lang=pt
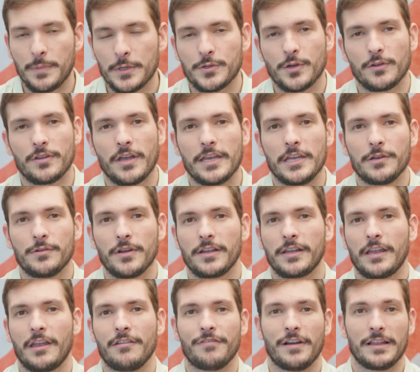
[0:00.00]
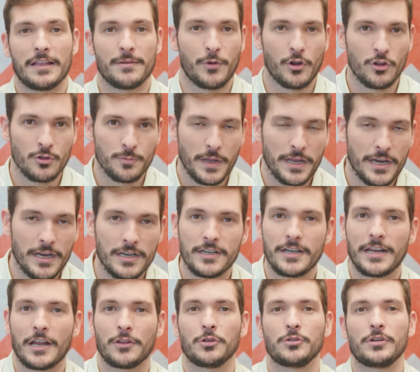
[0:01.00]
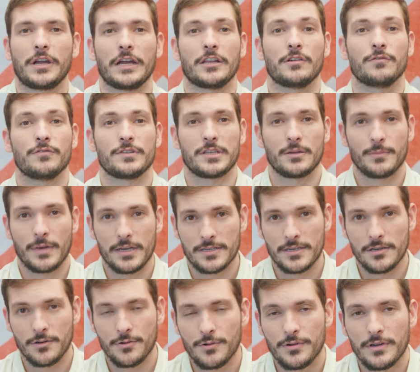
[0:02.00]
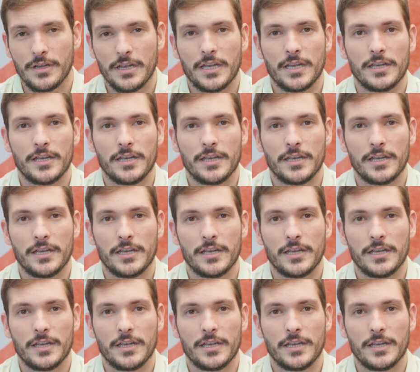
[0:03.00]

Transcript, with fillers: pessoal da Rico, quem fala é Bruno Perini, criador do canal Você Mais Rico,